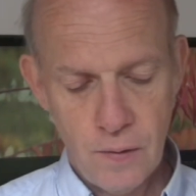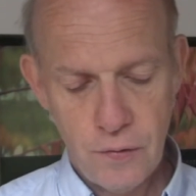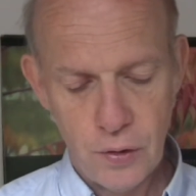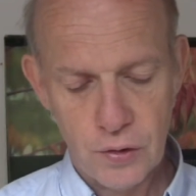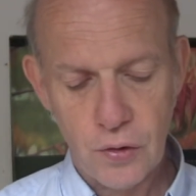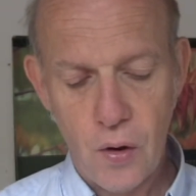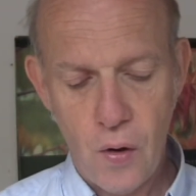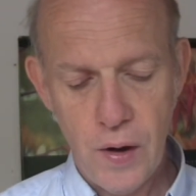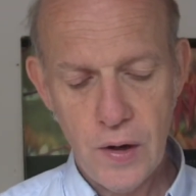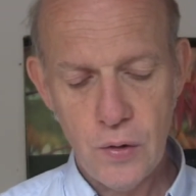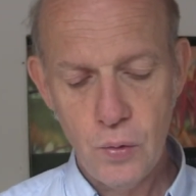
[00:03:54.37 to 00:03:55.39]
von
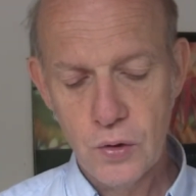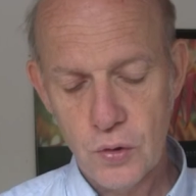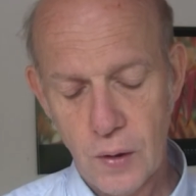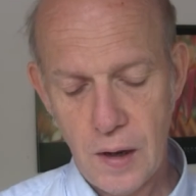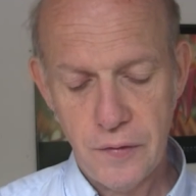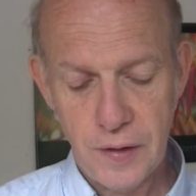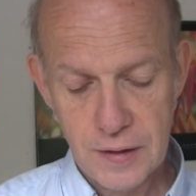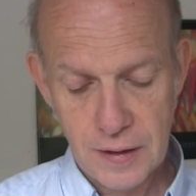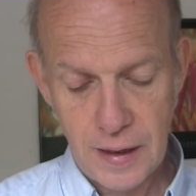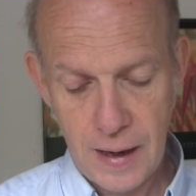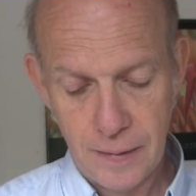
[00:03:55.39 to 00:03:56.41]
Treu nun sogar
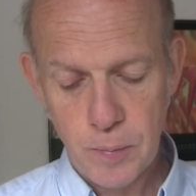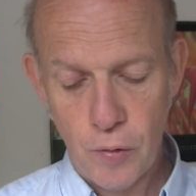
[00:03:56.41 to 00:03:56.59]
Fritz Lang,